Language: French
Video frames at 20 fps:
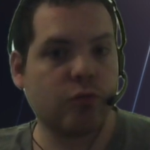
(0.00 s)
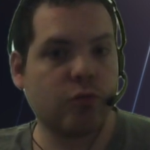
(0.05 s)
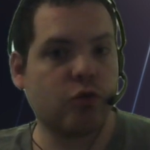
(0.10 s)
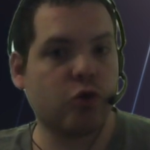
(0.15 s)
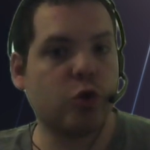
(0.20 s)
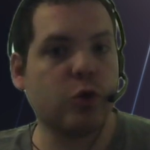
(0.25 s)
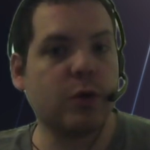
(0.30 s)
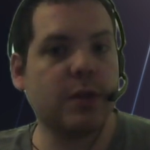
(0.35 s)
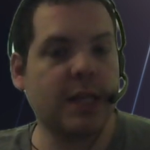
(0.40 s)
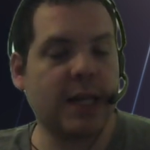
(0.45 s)

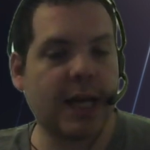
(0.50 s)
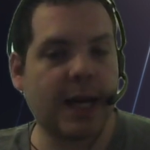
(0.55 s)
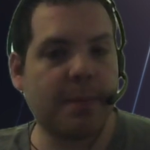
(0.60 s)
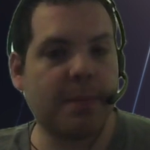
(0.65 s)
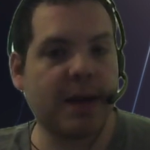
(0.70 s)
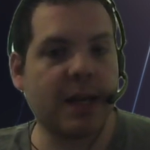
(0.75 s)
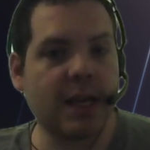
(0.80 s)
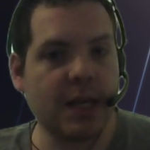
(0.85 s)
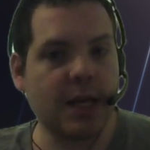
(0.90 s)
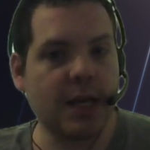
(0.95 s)
Je ne dirai
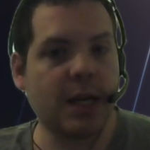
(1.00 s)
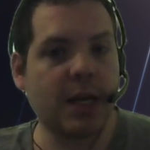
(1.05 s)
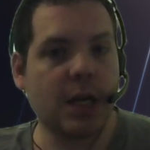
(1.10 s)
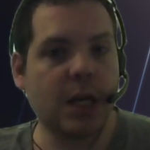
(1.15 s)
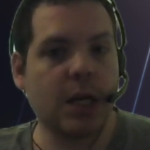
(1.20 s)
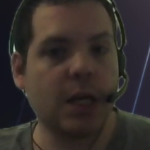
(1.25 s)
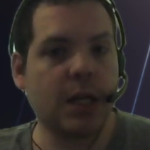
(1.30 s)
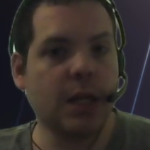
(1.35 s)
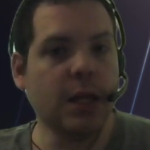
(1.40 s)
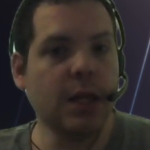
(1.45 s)
pas qui
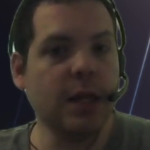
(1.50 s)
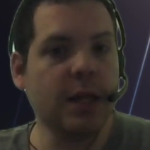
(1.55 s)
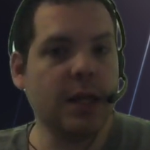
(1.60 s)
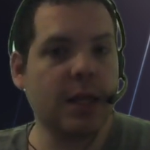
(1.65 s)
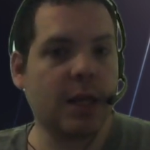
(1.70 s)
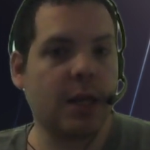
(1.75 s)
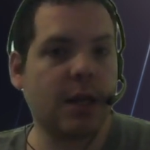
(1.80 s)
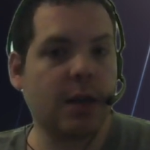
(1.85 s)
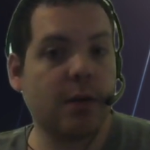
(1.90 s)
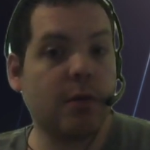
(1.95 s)

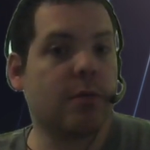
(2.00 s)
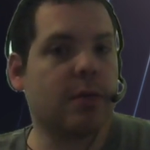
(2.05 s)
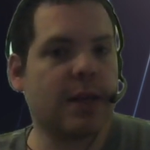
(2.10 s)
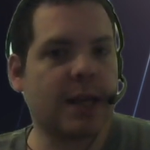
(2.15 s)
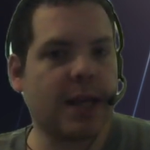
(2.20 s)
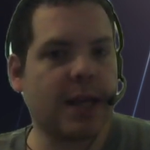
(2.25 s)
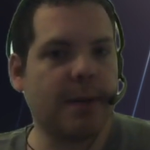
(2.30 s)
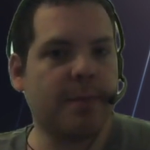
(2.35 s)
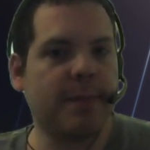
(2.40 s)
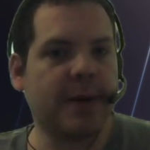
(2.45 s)
ni
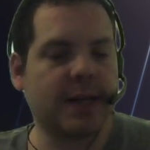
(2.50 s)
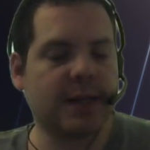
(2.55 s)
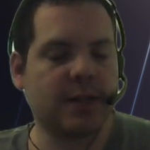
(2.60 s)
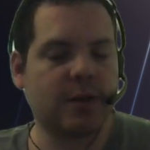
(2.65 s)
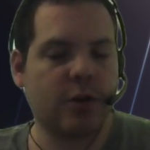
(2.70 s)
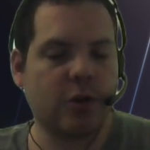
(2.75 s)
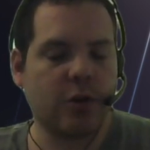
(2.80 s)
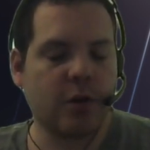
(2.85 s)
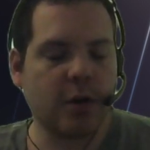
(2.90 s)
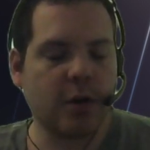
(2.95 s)
quelle personne.